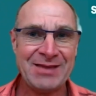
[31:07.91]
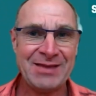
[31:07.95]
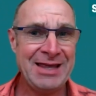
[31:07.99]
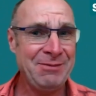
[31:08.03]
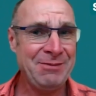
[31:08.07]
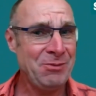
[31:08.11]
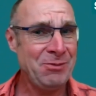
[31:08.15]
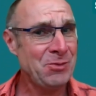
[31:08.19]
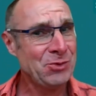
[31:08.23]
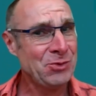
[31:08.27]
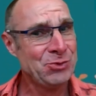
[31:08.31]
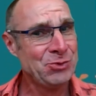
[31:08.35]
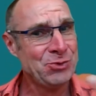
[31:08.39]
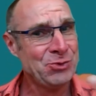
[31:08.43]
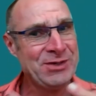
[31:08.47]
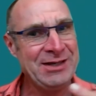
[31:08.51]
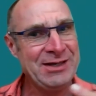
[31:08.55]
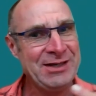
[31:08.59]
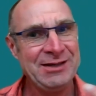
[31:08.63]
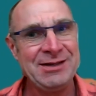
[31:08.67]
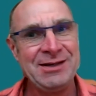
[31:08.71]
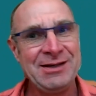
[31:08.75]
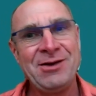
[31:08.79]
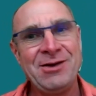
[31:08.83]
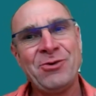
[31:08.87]
À un moment
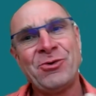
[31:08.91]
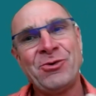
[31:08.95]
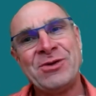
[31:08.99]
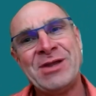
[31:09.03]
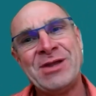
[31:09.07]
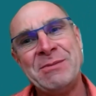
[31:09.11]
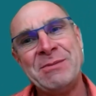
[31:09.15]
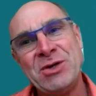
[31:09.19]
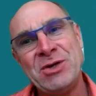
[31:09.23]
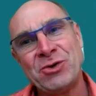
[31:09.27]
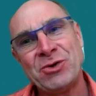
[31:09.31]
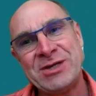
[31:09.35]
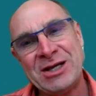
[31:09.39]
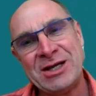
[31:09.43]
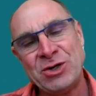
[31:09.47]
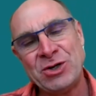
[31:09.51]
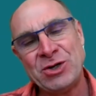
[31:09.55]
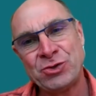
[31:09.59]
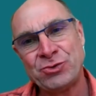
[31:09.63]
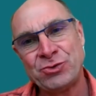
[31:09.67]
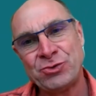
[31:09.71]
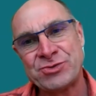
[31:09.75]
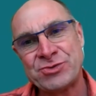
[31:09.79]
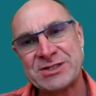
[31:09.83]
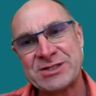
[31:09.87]
donné, on a mis en
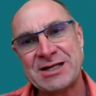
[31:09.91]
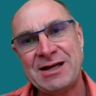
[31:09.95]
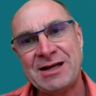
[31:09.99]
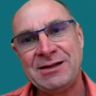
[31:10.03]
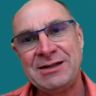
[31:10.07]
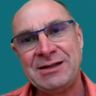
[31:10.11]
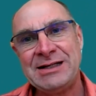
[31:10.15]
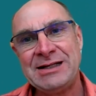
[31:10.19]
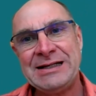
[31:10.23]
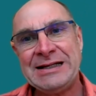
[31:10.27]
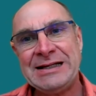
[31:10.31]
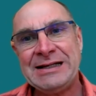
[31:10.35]
dialogue tout ça.